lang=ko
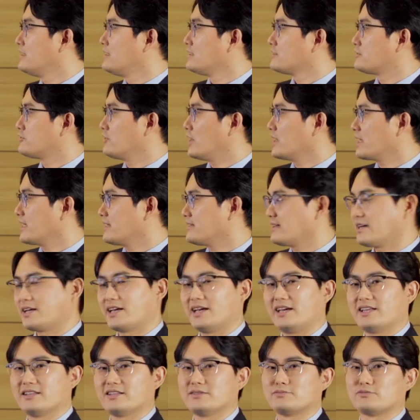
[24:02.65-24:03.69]
수학의
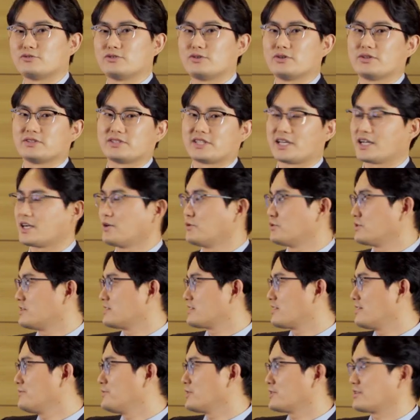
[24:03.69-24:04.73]
세계에는 물론 제가 오늘
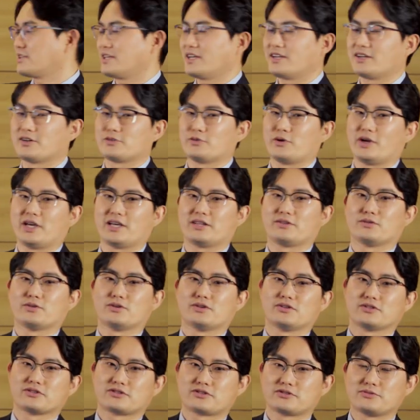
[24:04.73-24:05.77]
설명드린 것
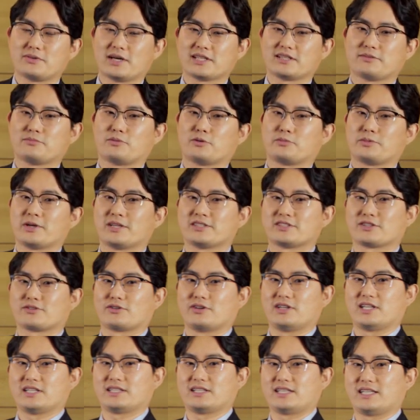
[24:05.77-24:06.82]
외에도 수많은 보편적
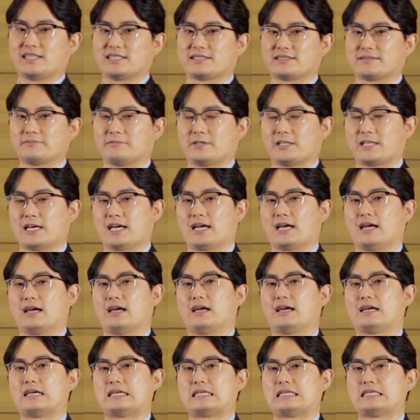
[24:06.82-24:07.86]
원리들이 있습니다.
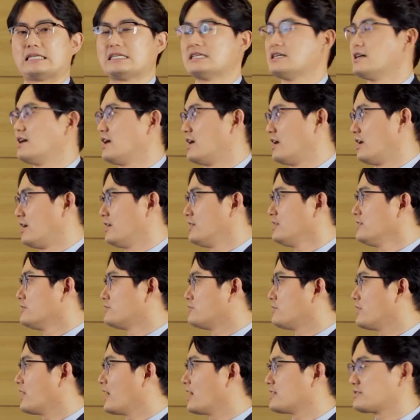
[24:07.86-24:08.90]
어,
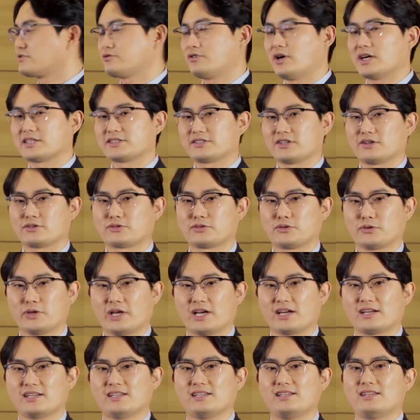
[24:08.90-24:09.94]
우리가 수학적
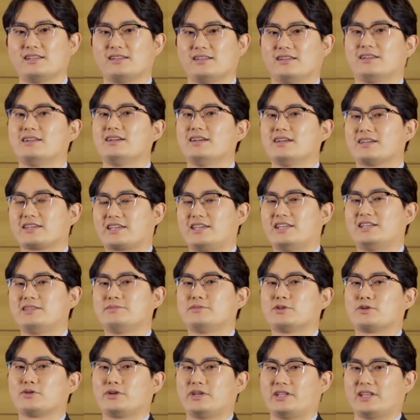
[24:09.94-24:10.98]
소양을
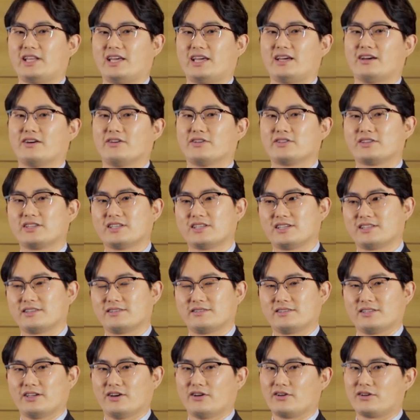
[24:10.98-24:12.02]
기름으로 인해
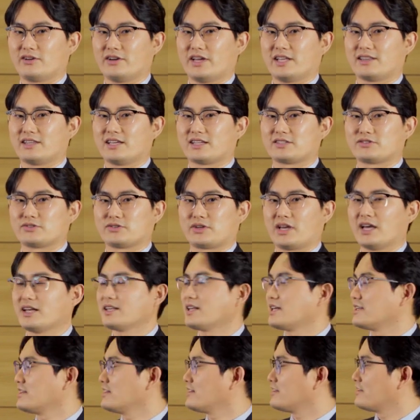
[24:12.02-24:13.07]
얻는 여러 혜택 중의
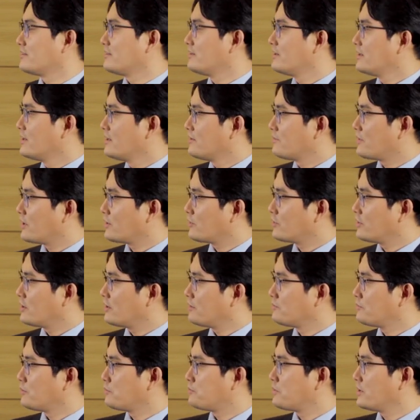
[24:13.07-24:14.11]
하나는 바로
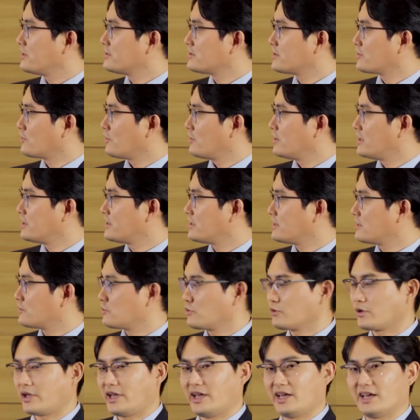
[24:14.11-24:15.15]
이런 보편적 원리들을
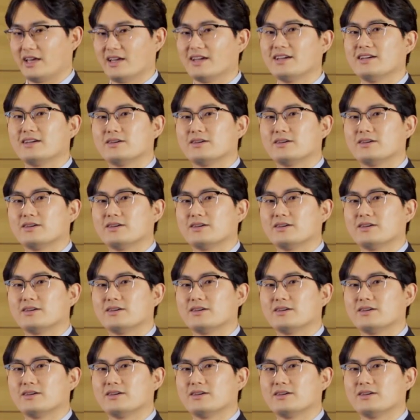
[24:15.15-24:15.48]
통해